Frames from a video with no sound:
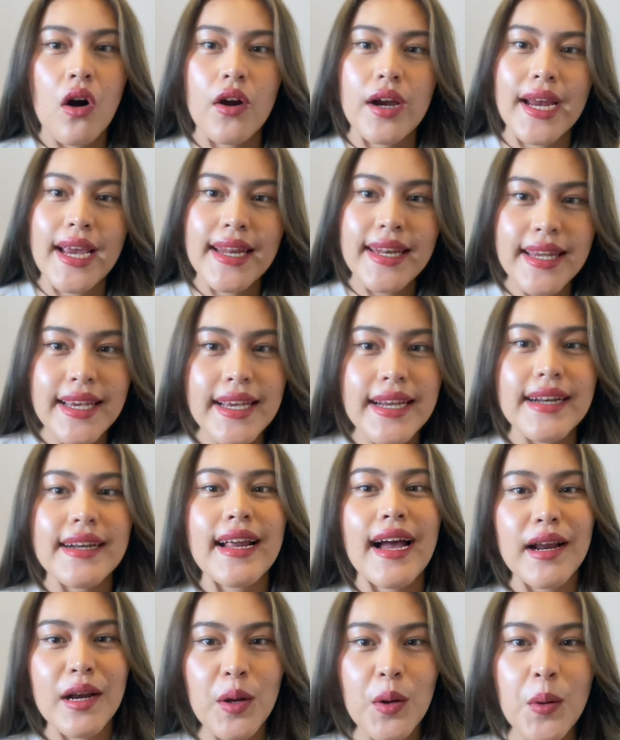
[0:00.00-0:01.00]
Organic
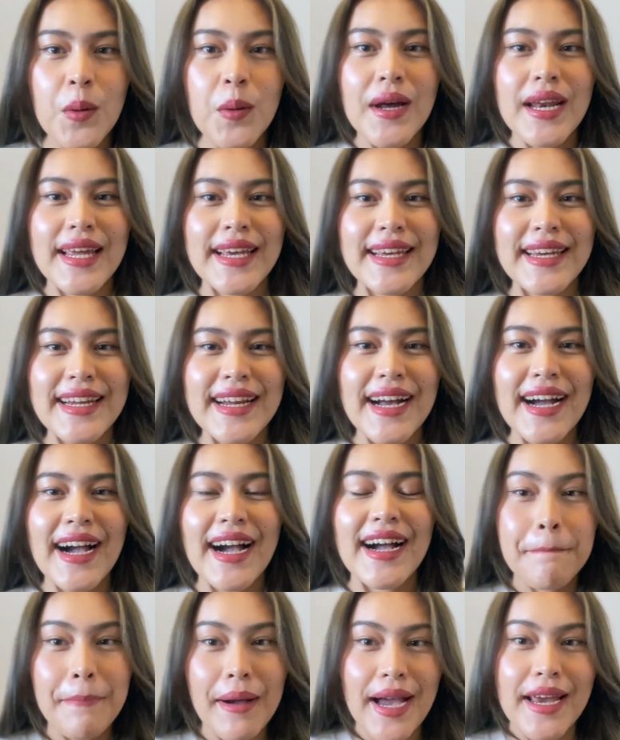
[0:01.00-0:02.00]
รักโลกอะไรอย่างนี้นะ
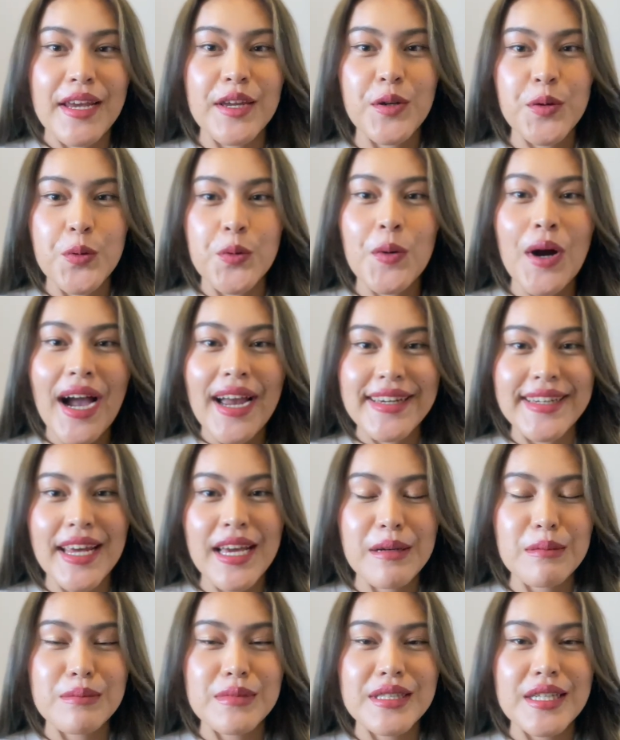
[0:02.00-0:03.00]
คะไปดูไอเท
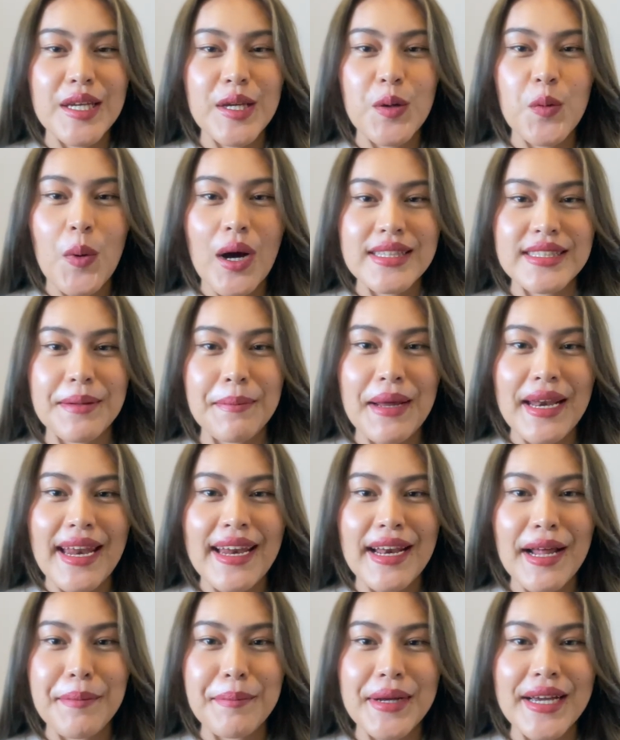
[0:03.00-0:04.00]
มที่ว่าจะมา
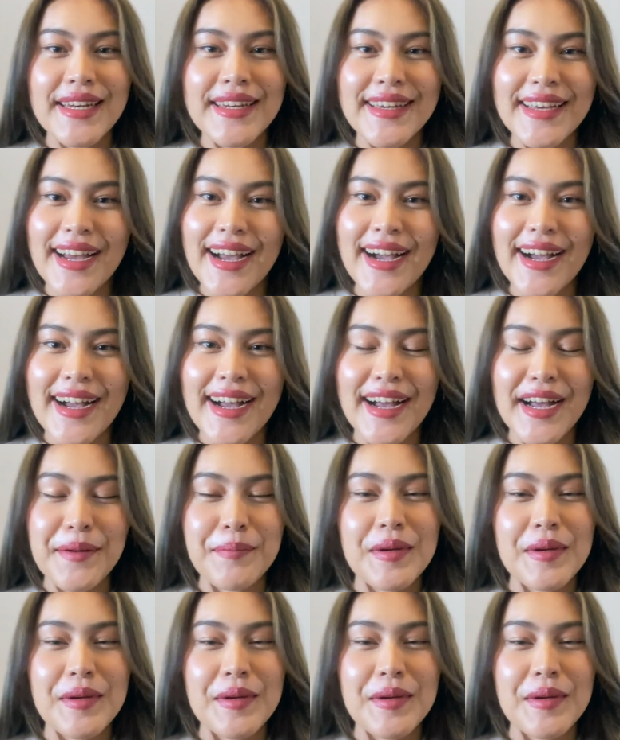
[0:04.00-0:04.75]
แนะนำกันเลยค่ะ